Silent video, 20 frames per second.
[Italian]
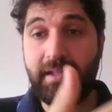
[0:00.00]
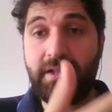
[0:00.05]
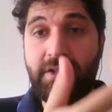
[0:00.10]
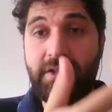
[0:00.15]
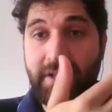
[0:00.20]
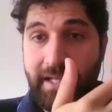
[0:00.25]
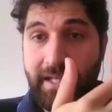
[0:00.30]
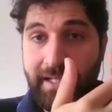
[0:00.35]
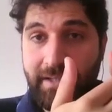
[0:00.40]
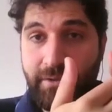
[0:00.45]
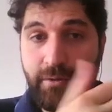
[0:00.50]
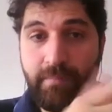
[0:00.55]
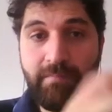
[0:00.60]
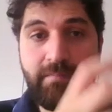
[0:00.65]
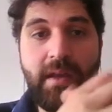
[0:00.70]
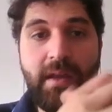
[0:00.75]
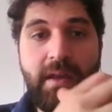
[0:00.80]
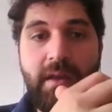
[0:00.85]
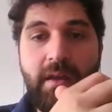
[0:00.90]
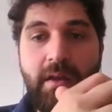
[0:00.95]

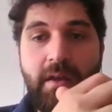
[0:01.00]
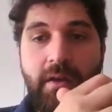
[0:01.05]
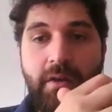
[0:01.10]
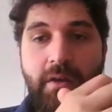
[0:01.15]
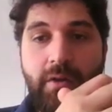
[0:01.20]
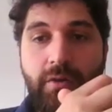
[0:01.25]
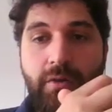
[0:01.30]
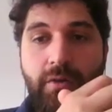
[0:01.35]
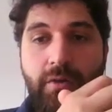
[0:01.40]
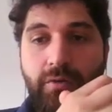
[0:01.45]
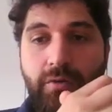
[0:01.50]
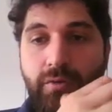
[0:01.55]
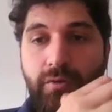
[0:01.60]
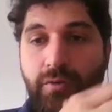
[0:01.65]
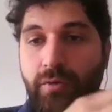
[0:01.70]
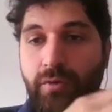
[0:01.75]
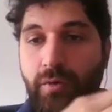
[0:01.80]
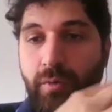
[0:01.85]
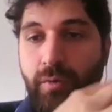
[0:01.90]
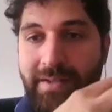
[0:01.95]
l'artigianato.
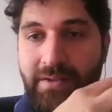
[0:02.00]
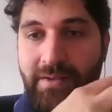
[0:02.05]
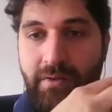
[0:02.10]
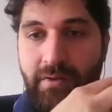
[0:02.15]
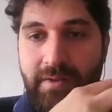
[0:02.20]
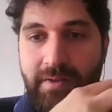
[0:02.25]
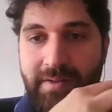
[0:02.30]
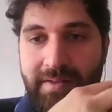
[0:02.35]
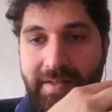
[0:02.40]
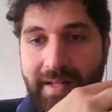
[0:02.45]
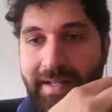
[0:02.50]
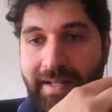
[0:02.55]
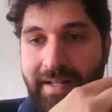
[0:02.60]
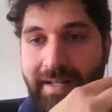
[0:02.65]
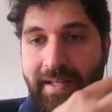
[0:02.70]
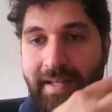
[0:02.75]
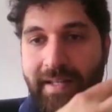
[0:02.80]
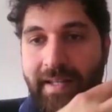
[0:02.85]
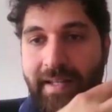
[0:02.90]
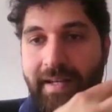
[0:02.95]
Tutto questo sta
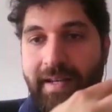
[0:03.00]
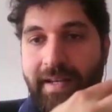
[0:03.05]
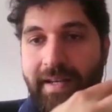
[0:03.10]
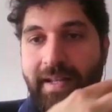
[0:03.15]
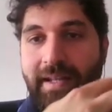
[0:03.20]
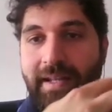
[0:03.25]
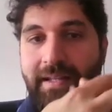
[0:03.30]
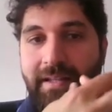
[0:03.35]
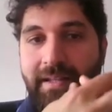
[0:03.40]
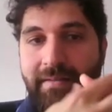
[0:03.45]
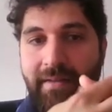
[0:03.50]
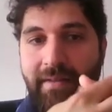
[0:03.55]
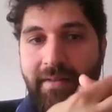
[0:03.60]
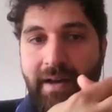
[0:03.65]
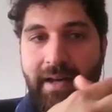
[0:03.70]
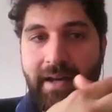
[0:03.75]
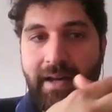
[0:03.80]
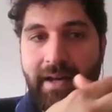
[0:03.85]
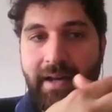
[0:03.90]
nel DNA di Vaia,